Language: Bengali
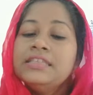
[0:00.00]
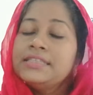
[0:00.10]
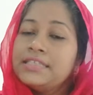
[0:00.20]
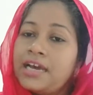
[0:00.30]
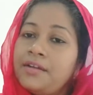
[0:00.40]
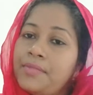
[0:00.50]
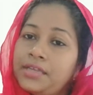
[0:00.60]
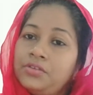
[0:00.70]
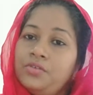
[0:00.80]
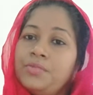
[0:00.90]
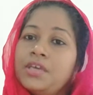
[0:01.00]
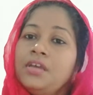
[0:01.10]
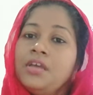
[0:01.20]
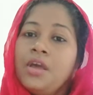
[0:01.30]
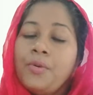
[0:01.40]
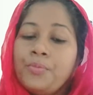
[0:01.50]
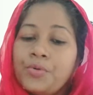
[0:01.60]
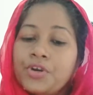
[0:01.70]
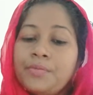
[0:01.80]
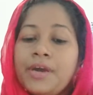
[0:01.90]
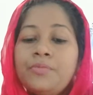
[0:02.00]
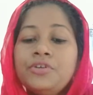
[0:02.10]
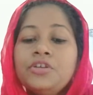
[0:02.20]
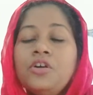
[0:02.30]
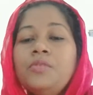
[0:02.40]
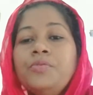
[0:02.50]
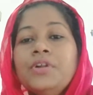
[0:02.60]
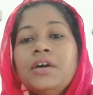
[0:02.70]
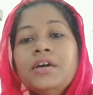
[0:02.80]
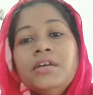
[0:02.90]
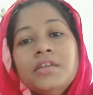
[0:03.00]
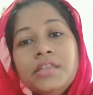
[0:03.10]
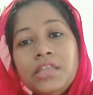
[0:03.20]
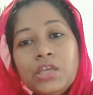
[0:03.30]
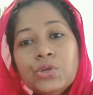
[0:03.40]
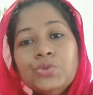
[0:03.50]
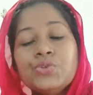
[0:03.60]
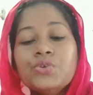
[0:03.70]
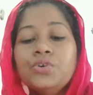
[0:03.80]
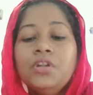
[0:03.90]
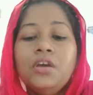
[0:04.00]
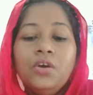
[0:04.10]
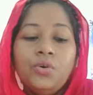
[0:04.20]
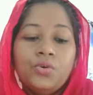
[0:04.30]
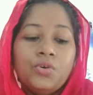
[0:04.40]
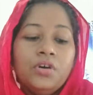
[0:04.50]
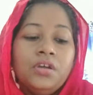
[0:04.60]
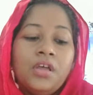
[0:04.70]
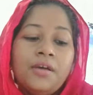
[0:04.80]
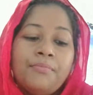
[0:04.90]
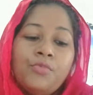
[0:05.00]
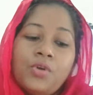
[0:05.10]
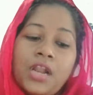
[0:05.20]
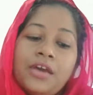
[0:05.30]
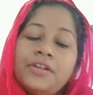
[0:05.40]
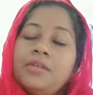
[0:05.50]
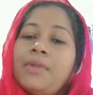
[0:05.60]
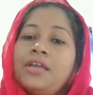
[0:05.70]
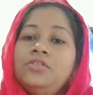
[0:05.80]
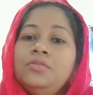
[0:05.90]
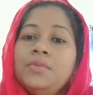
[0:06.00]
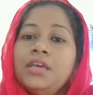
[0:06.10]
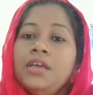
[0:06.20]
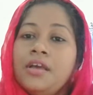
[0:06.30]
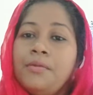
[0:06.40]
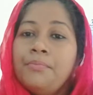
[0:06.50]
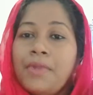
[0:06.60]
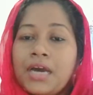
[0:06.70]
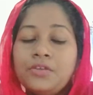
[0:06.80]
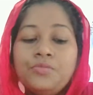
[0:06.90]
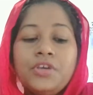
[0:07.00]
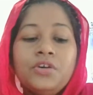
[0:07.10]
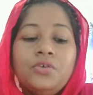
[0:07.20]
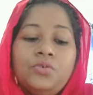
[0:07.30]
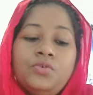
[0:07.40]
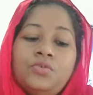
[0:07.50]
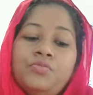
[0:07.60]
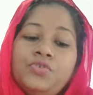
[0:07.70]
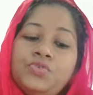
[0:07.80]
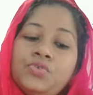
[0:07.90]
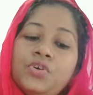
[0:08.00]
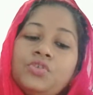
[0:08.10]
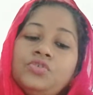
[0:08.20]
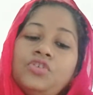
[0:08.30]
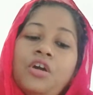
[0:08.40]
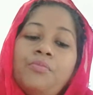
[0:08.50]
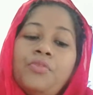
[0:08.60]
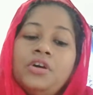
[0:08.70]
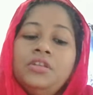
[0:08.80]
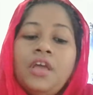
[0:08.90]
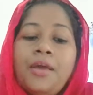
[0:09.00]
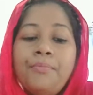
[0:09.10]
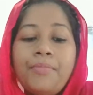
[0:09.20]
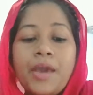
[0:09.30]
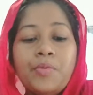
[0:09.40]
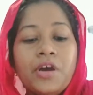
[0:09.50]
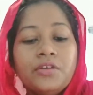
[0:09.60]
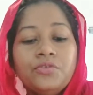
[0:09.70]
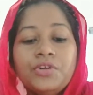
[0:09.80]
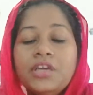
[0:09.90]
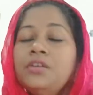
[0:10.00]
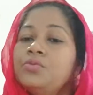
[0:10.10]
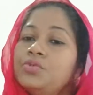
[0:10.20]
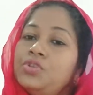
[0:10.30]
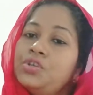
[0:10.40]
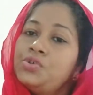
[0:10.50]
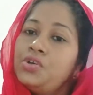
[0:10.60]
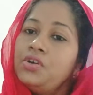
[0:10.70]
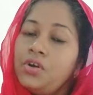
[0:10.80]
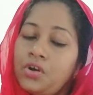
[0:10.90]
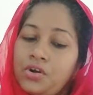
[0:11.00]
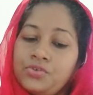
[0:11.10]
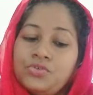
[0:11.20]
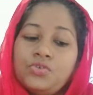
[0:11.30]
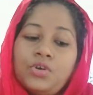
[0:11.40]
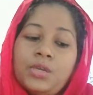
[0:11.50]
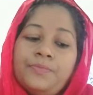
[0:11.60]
যার মাধ্যমে পরিবার পরিকল্পনা নিয়ন্ত্রণ ও মূল্যায়নের মাধ্যমে মানবীয় ও বস্তুগত সম্পদ ব্যবহার করে উদ্দেশ্য অর্জন করে